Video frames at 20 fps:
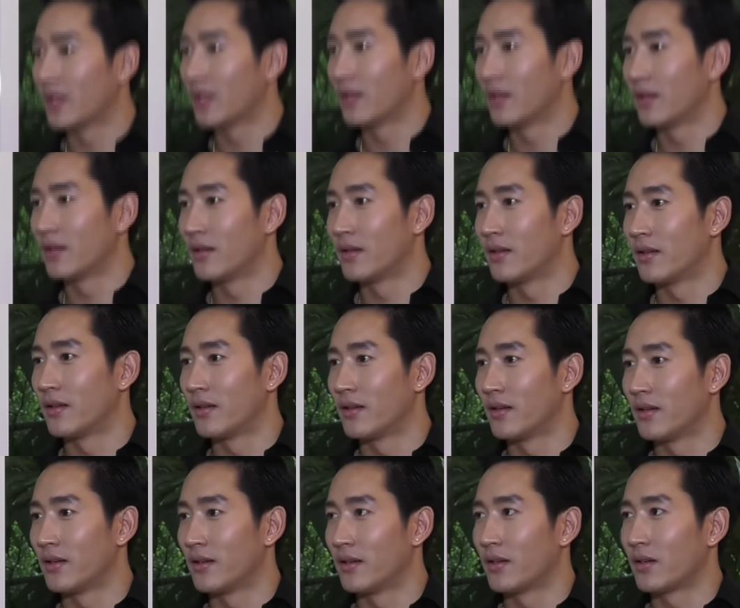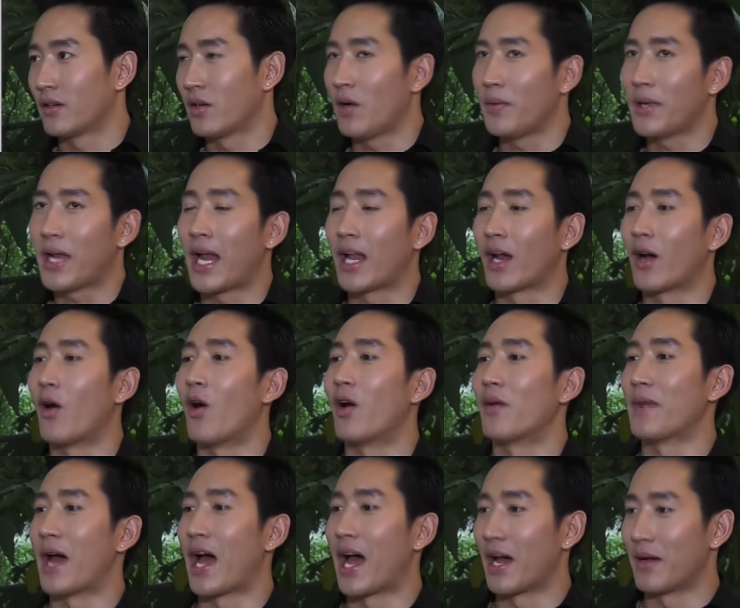ดินาของช่องฝั่ง
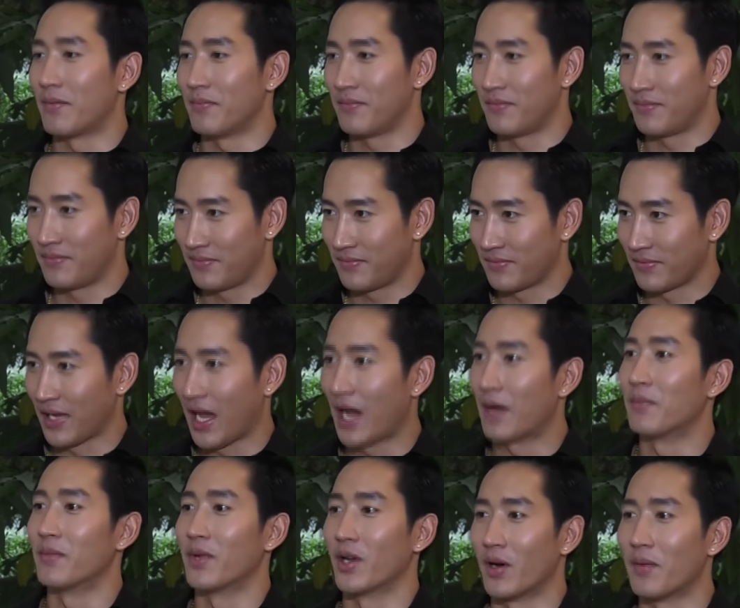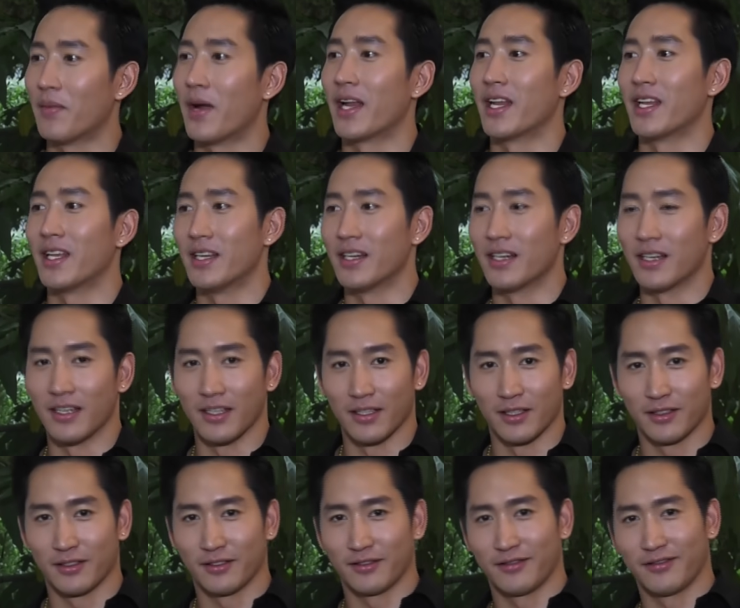ลาดพร้าวที่นำแสดงโดยไนกี้นิธิดล